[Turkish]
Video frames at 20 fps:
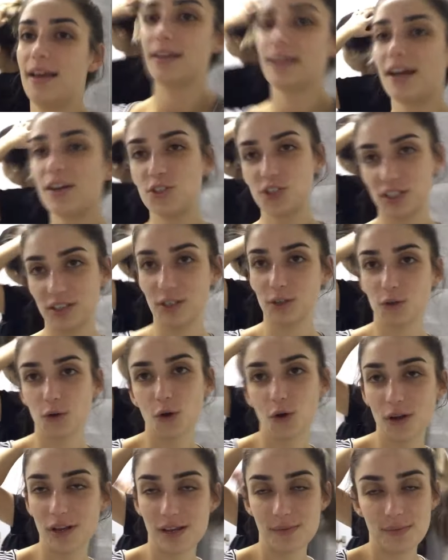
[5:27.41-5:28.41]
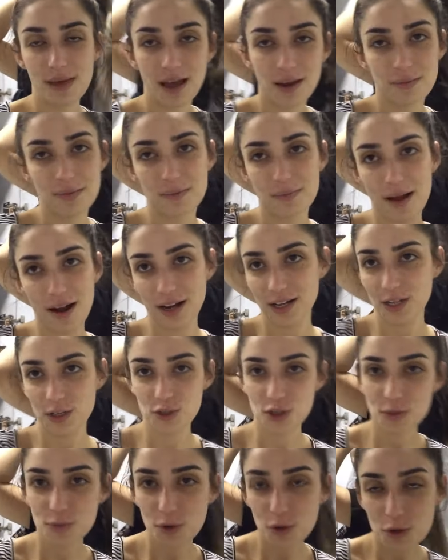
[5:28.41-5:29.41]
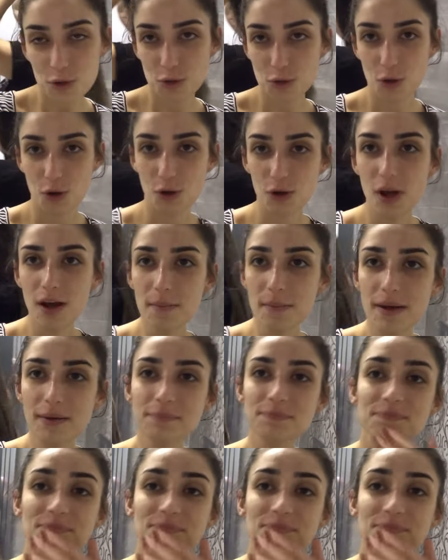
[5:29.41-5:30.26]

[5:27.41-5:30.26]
Gerçekten öyleyim yani benim arkadaşlarım öyle söylüyor ama